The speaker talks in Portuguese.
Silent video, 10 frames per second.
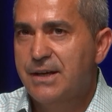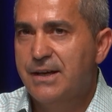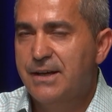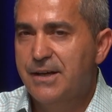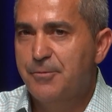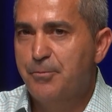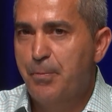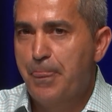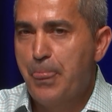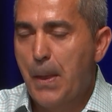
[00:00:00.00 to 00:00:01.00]
Um,
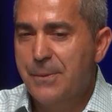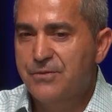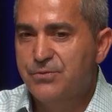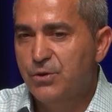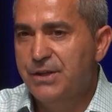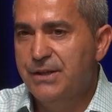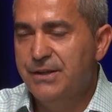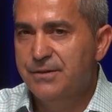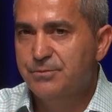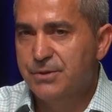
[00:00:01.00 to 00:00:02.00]

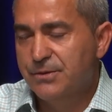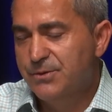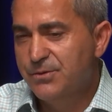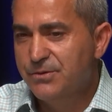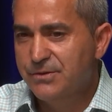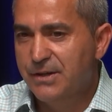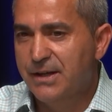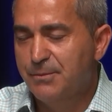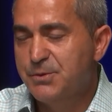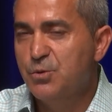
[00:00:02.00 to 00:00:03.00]
foi, pronto,
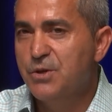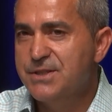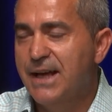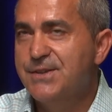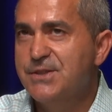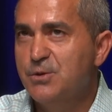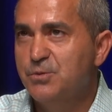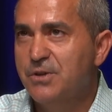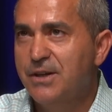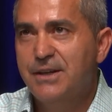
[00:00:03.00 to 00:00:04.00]
uh, pessoas lá diziam
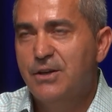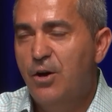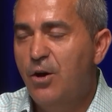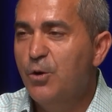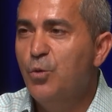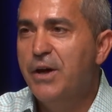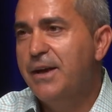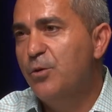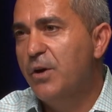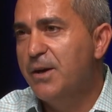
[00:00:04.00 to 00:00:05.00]
Oh, não, é,
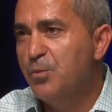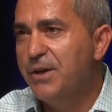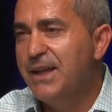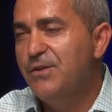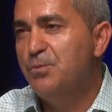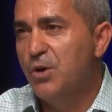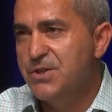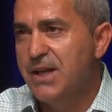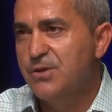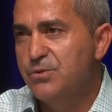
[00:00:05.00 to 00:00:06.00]
não era boa ideia vir para os
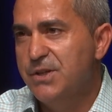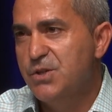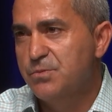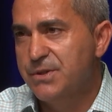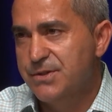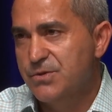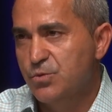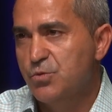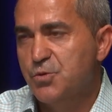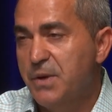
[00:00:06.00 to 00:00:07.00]
Estados Unidos, mas os
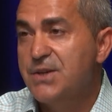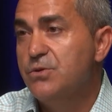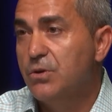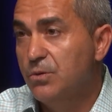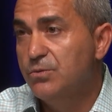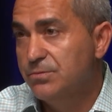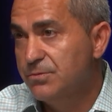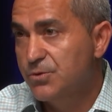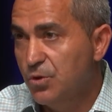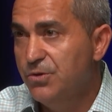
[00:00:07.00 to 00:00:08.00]
meus pais tinham aquele
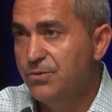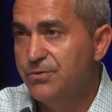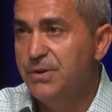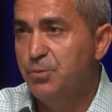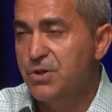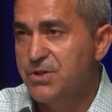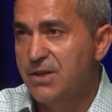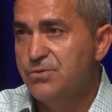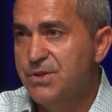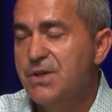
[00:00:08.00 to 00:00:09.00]
sonho de vir para os Estados
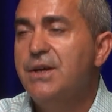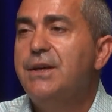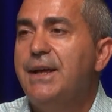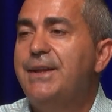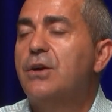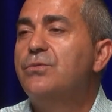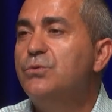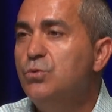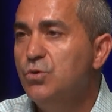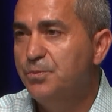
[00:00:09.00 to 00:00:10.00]
Unidos e dar um
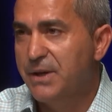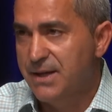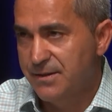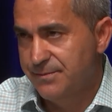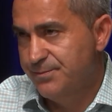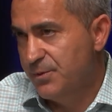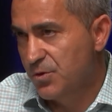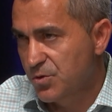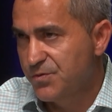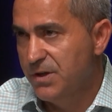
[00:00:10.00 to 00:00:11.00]
futuro para, para os
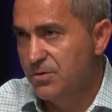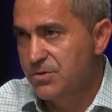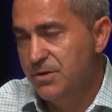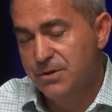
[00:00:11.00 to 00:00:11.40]
seus filhos.